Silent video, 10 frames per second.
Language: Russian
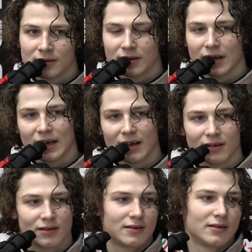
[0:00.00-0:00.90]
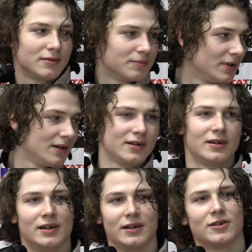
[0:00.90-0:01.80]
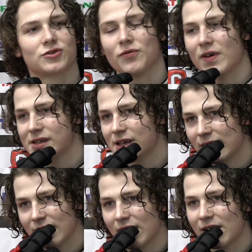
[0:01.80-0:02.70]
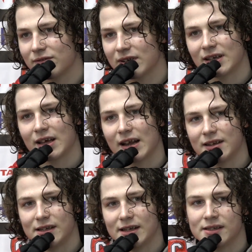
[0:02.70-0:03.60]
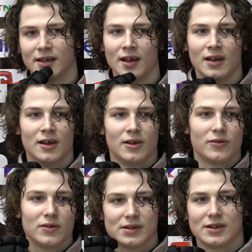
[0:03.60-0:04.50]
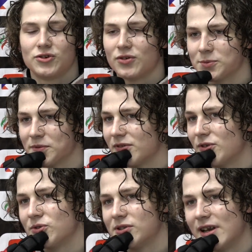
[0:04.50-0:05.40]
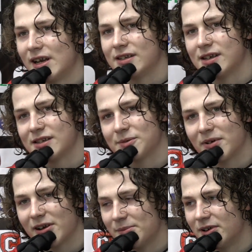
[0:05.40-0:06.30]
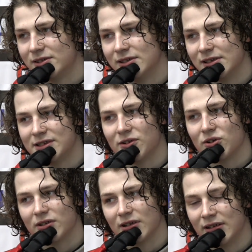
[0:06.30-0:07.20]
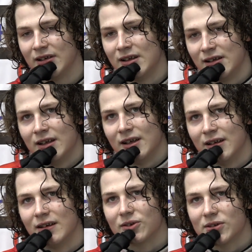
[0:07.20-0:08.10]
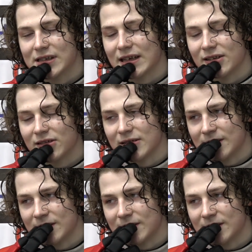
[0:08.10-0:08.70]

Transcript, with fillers: Да нет, были и что в Казани равная игра, и здесь. Но ну, видите, еще раз повторюсь, реализация похромала сегодня. Вот из-за этого.